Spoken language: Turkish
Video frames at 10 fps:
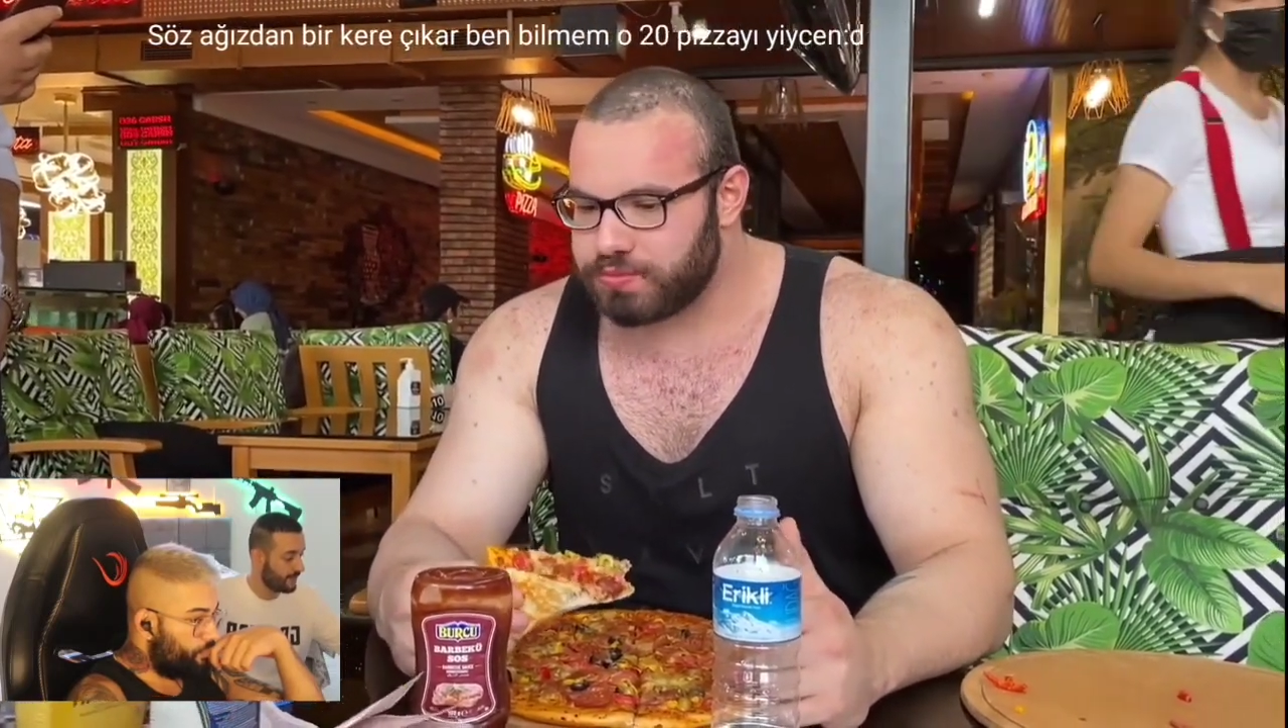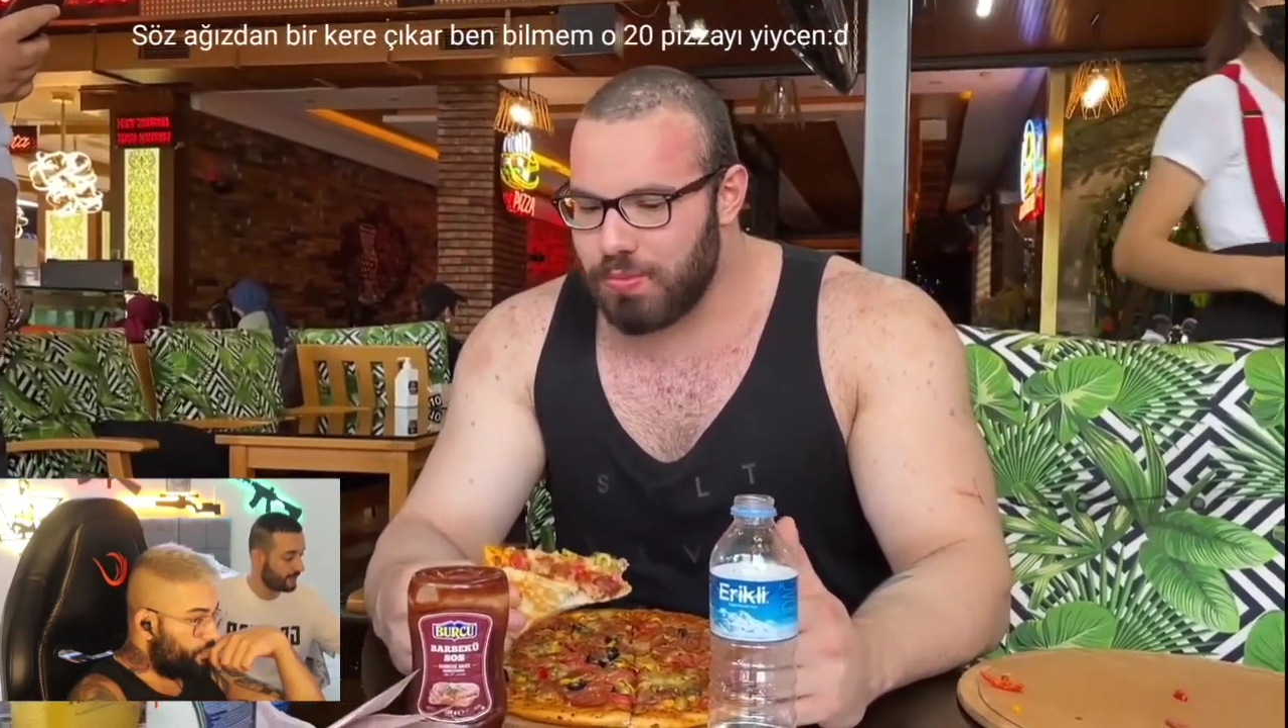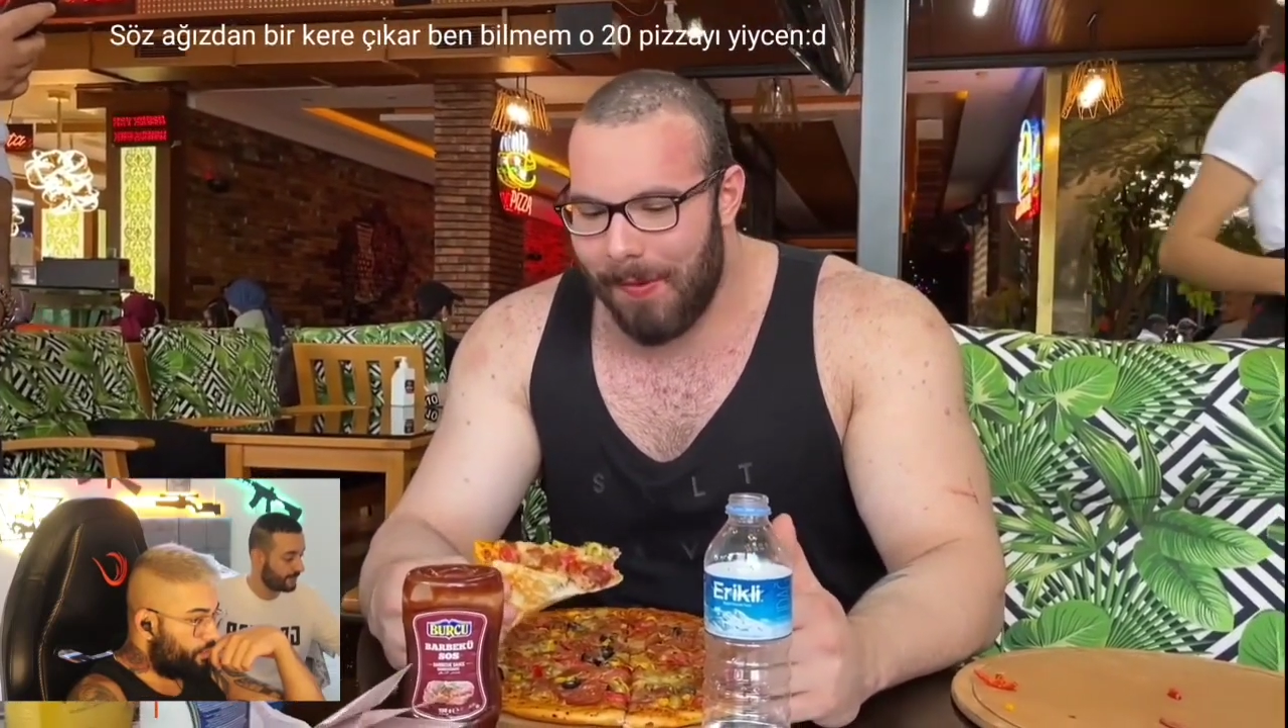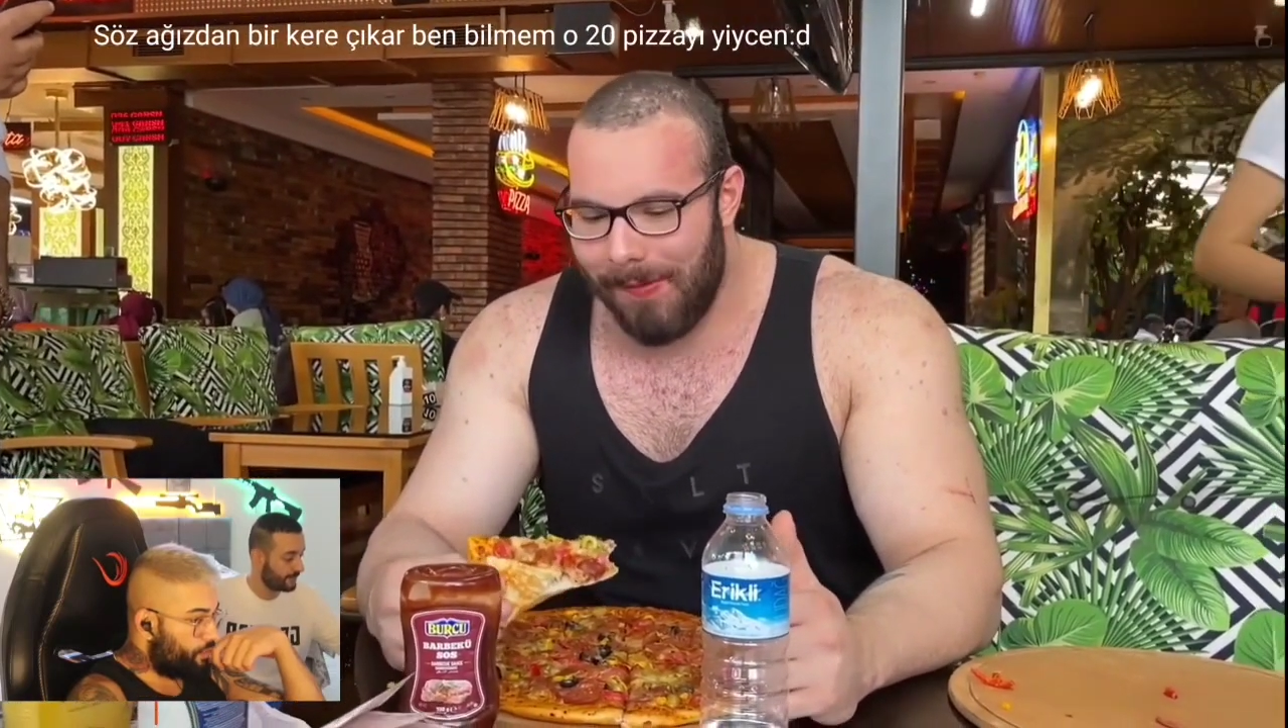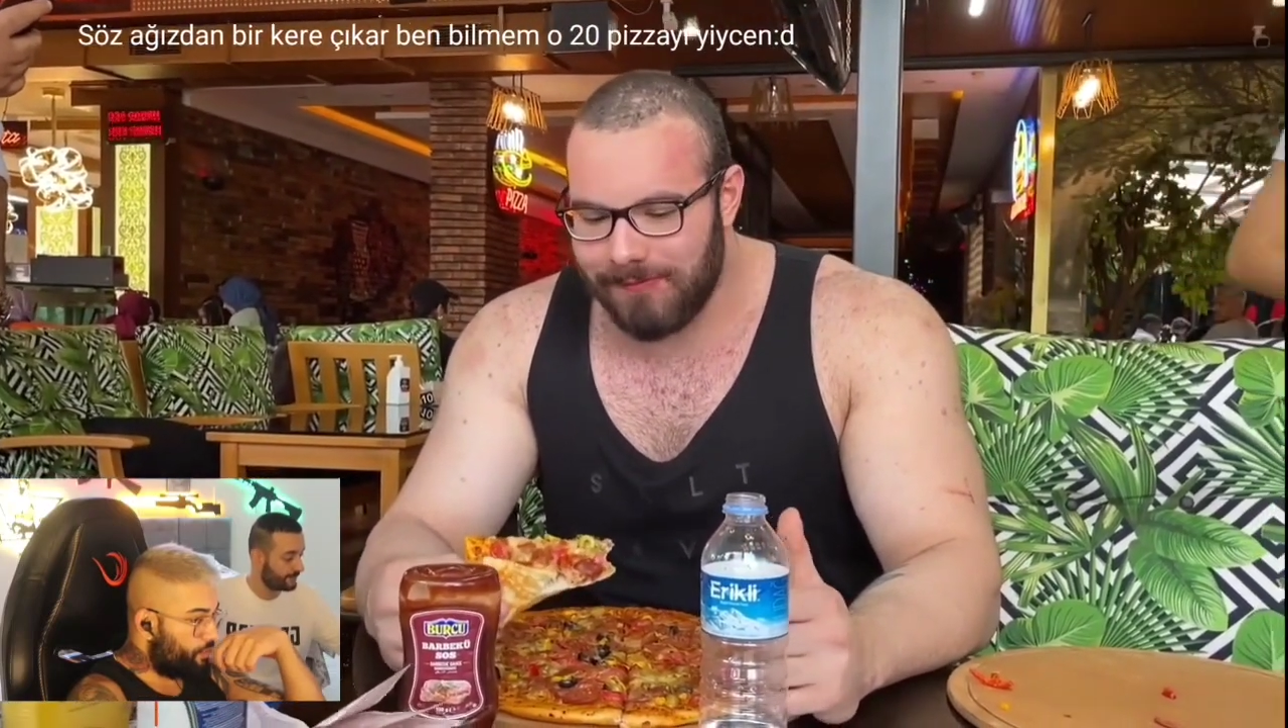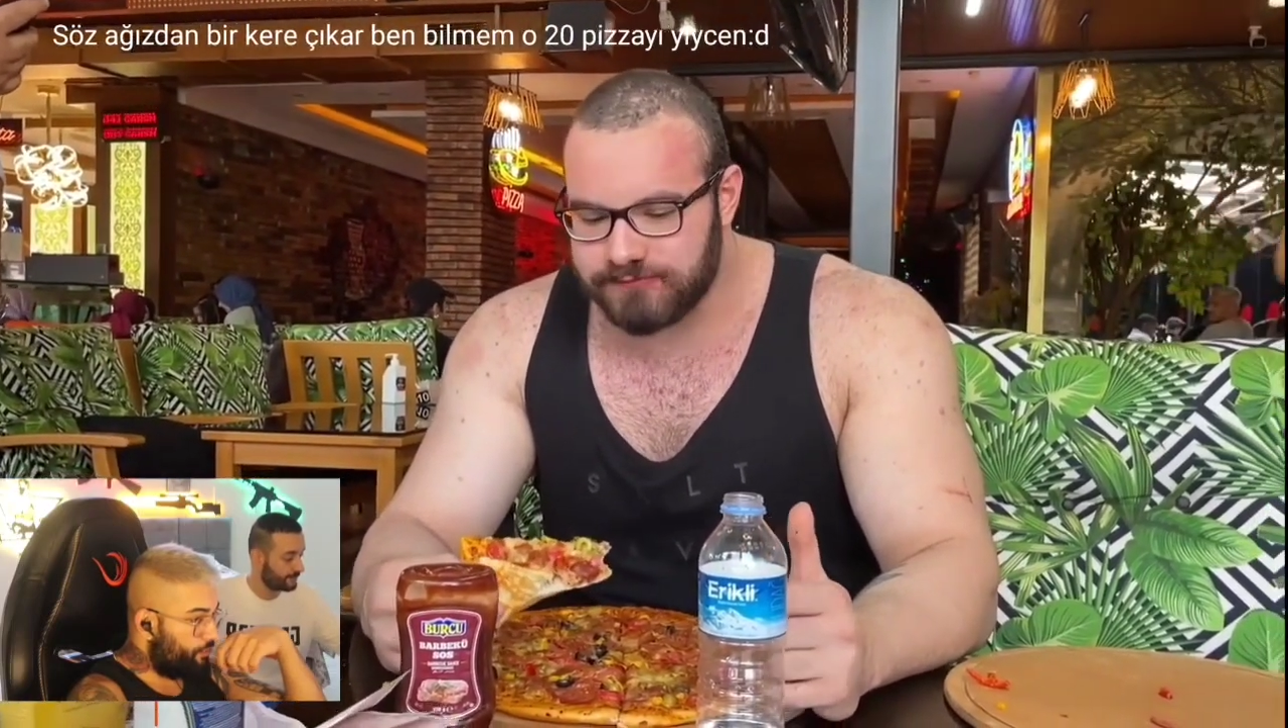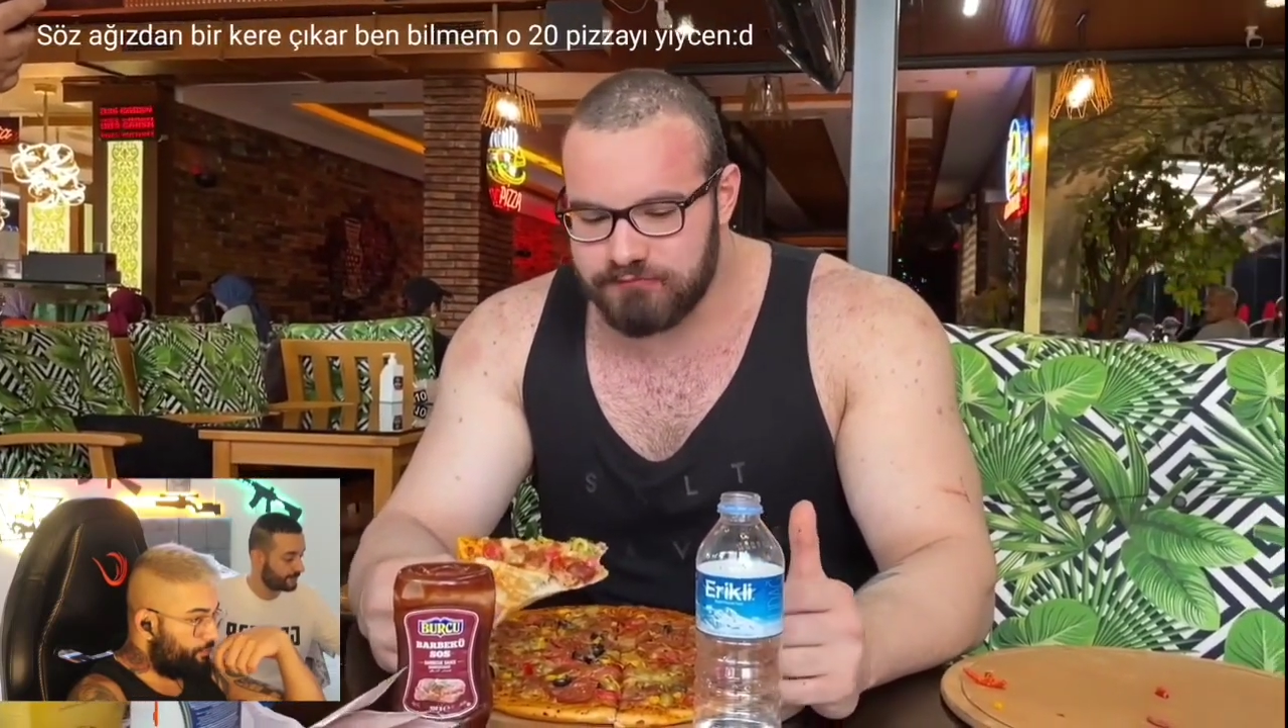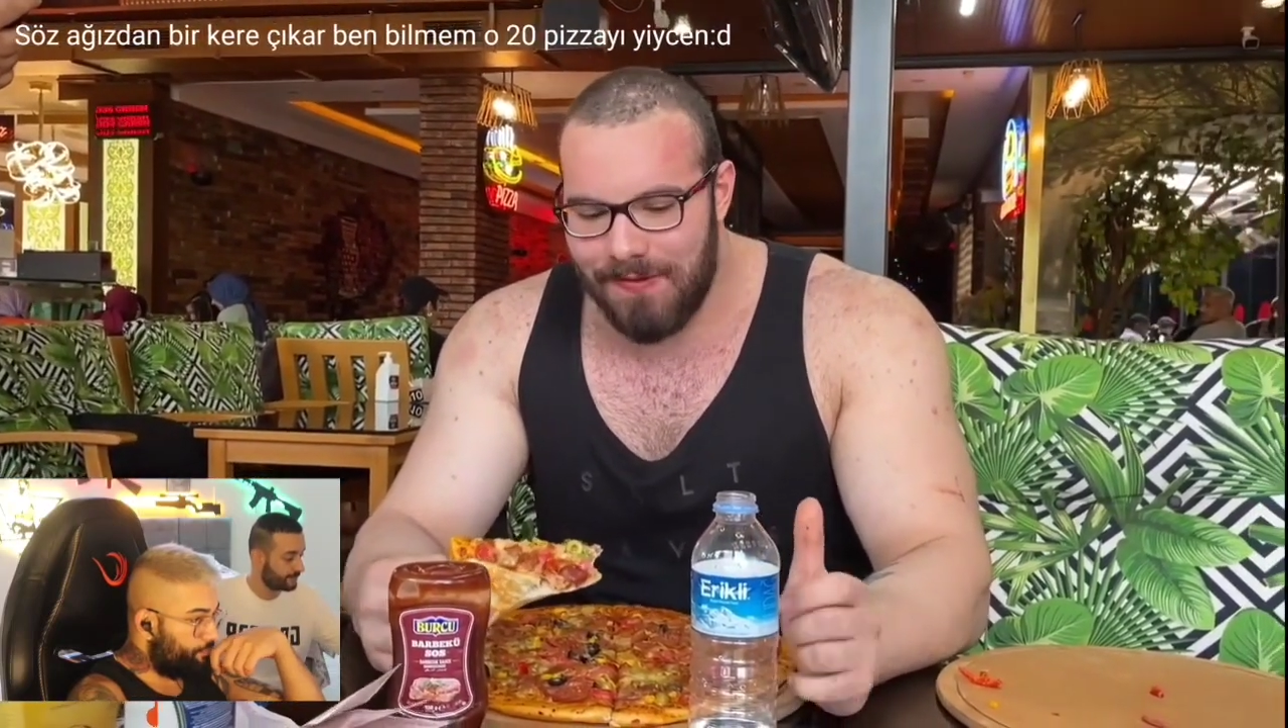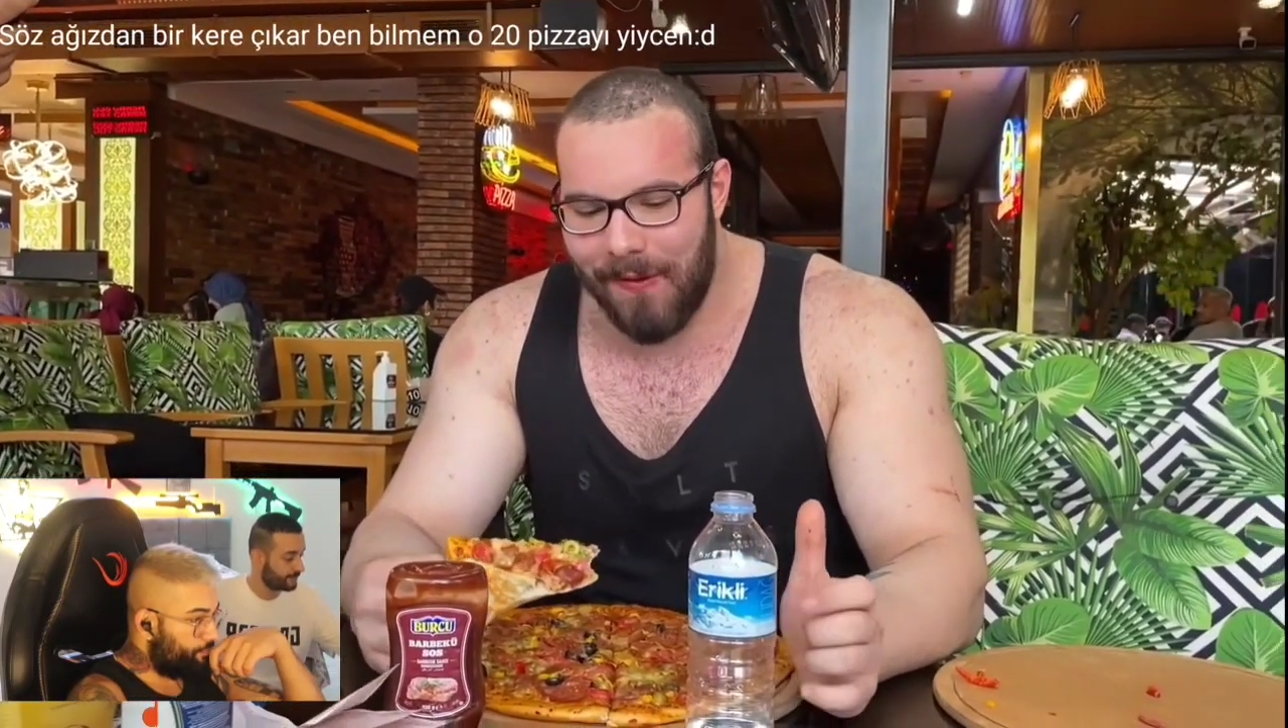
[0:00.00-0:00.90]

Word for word: ben, Şiar,